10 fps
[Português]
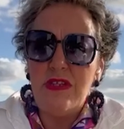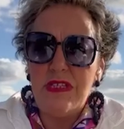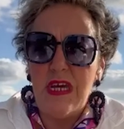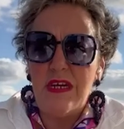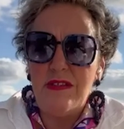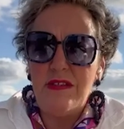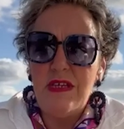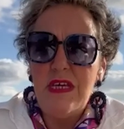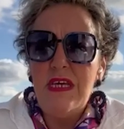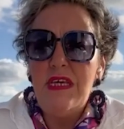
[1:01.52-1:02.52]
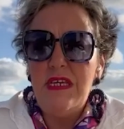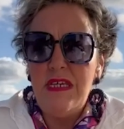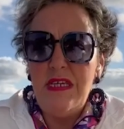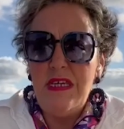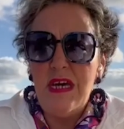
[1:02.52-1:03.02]
da tarde
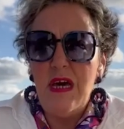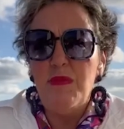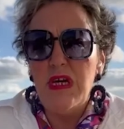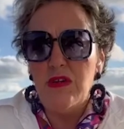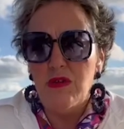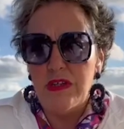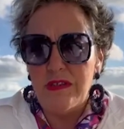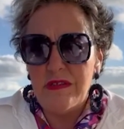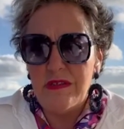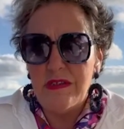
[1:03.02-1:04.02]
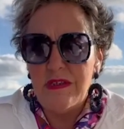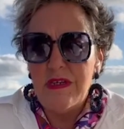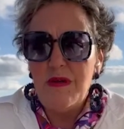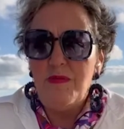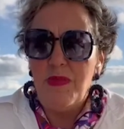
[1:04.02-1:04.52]
e a meia-noite.
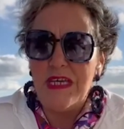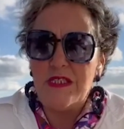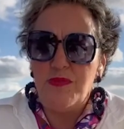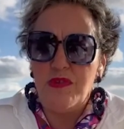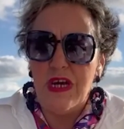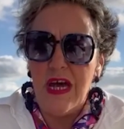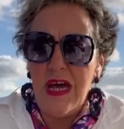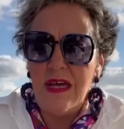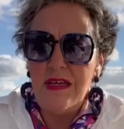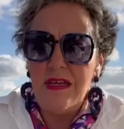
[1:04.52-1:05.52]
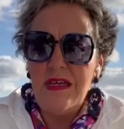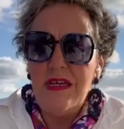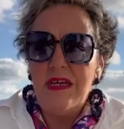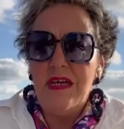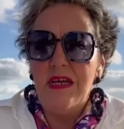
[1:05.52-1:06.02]
Passe por cá,
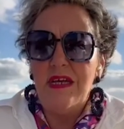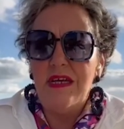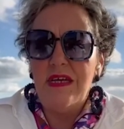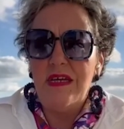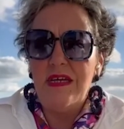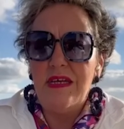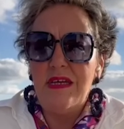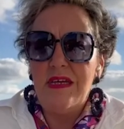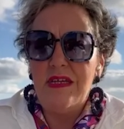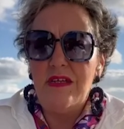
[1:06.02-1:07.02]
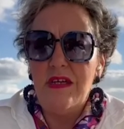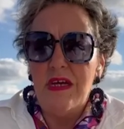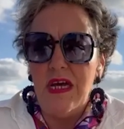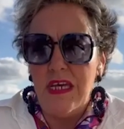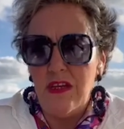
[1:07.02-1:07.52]
uh,
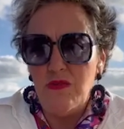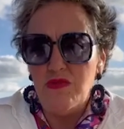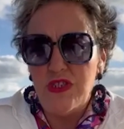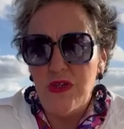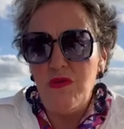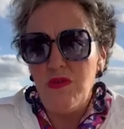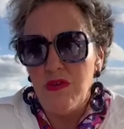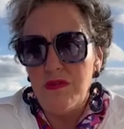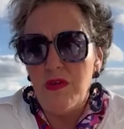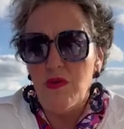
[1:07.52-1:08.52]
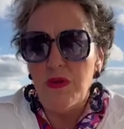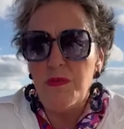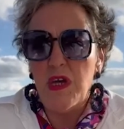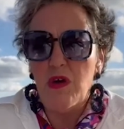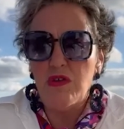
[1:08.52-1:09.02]
aqui no museu, onde eu,
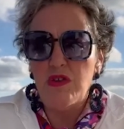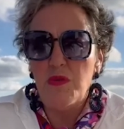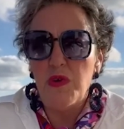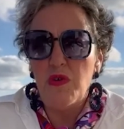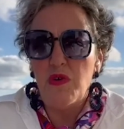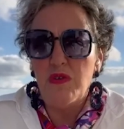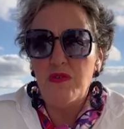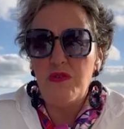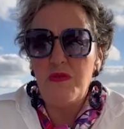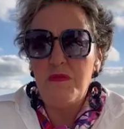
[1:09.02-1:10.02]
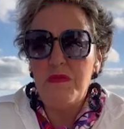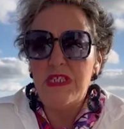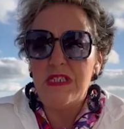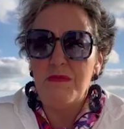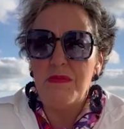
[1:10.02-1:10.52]
onde eu me encontro,
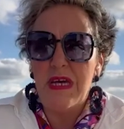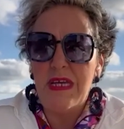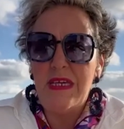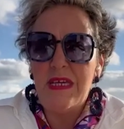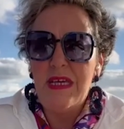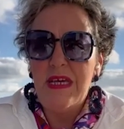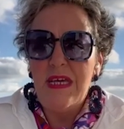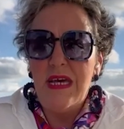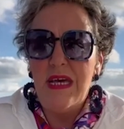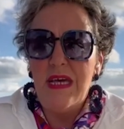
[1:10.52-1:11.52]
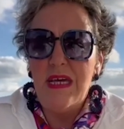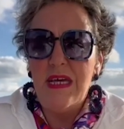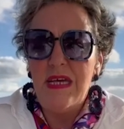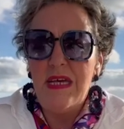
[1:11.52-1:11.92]
mas também uh,